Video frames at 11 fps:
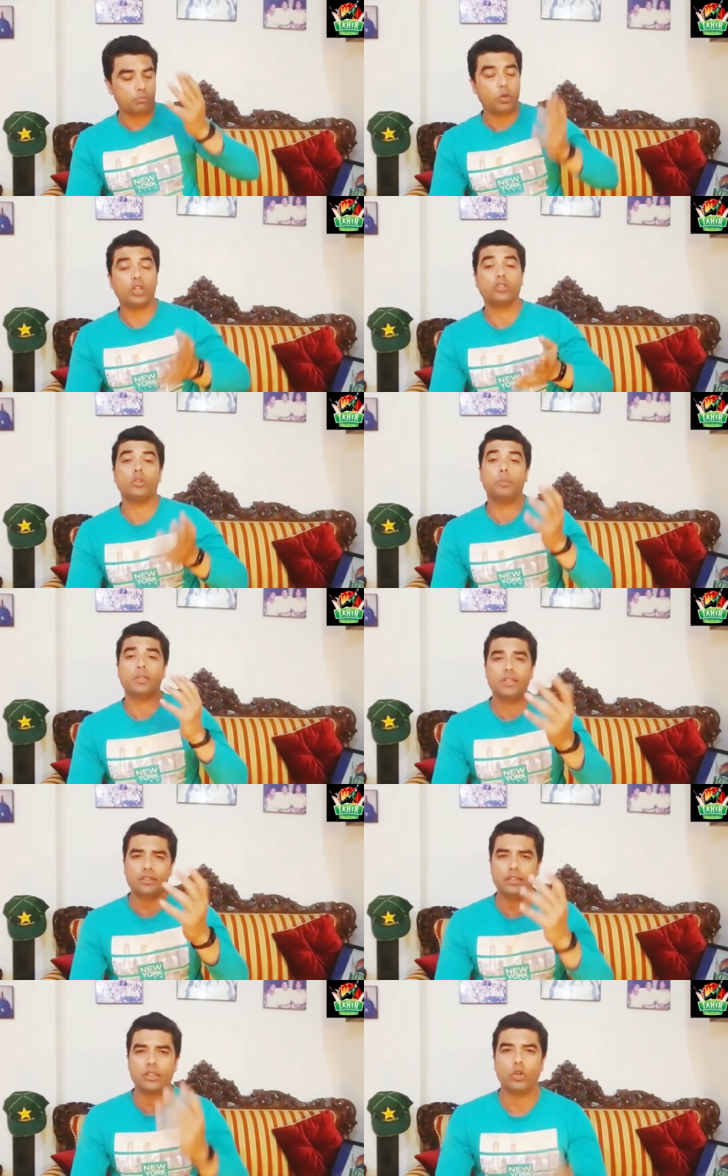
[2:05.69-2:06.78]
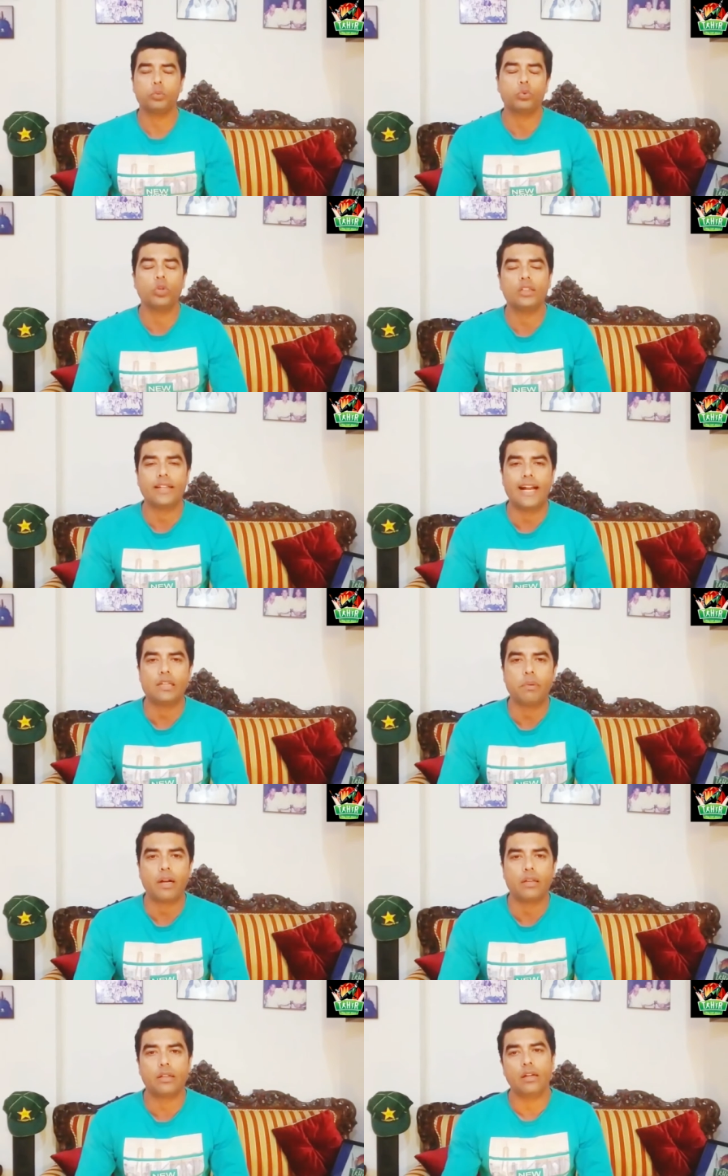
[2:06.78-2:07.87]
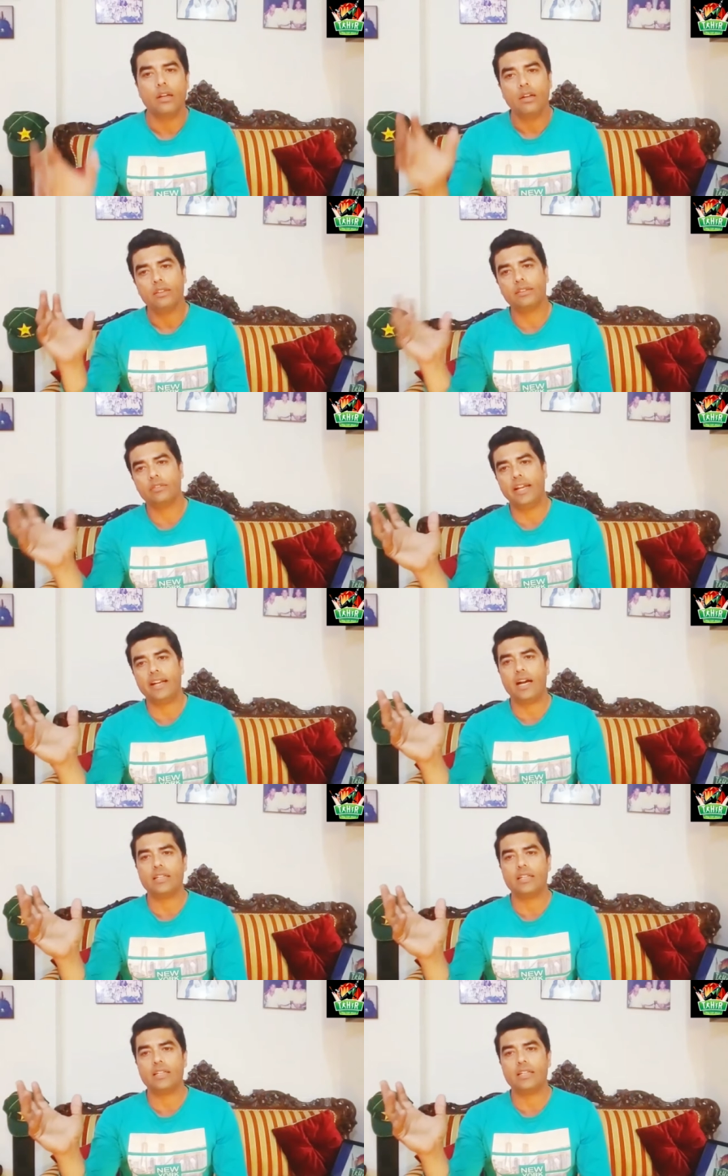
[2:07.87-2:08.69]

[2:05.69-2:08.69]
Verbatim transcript: बहुत जबरदस्त एक खूबसूरत कैच पकड़ा था एक हाथ